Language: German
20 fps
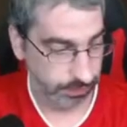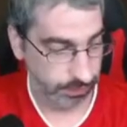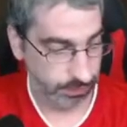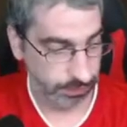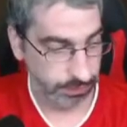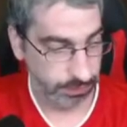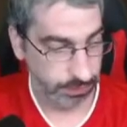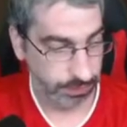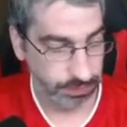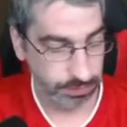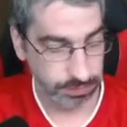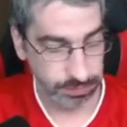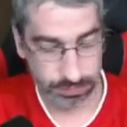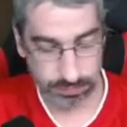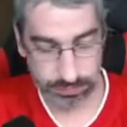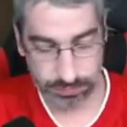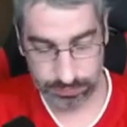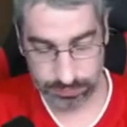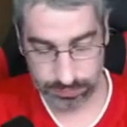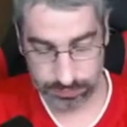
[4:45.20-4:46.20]
So.
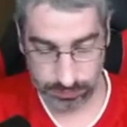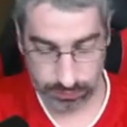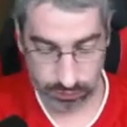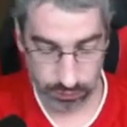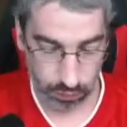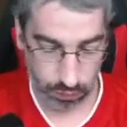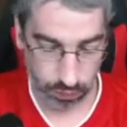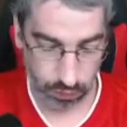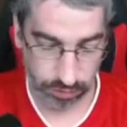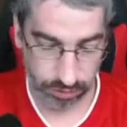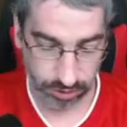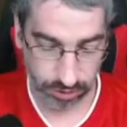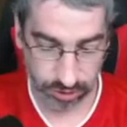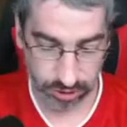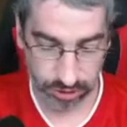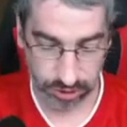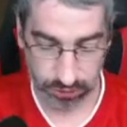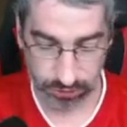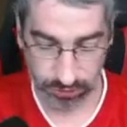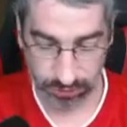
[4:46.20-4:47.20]
Und dann
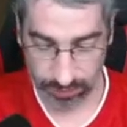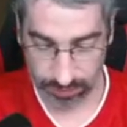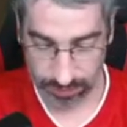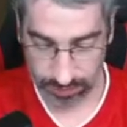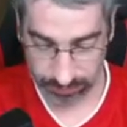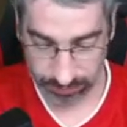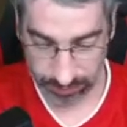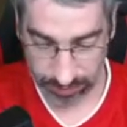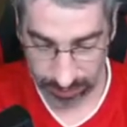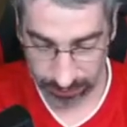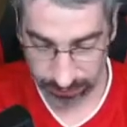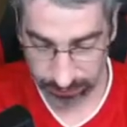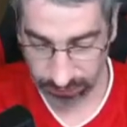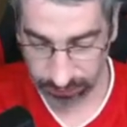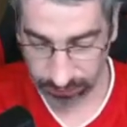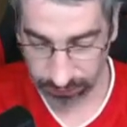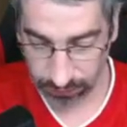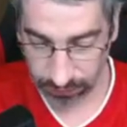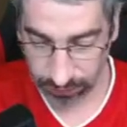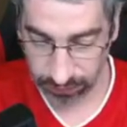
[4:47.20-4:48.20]
schauen wir mal. Da haben
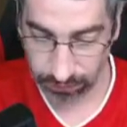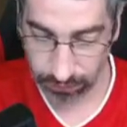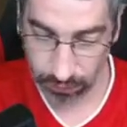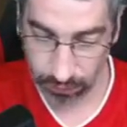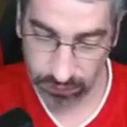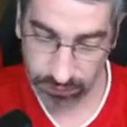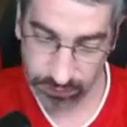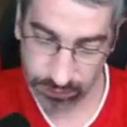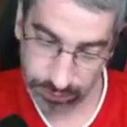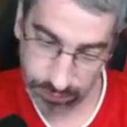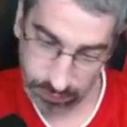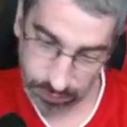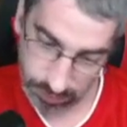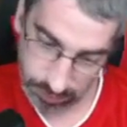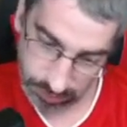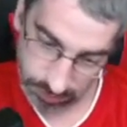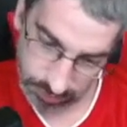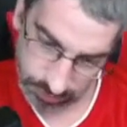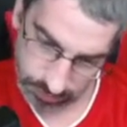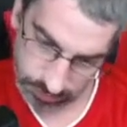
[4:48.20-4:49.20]
wir von
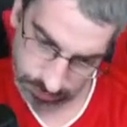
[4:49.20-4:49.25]
Wolfsburg.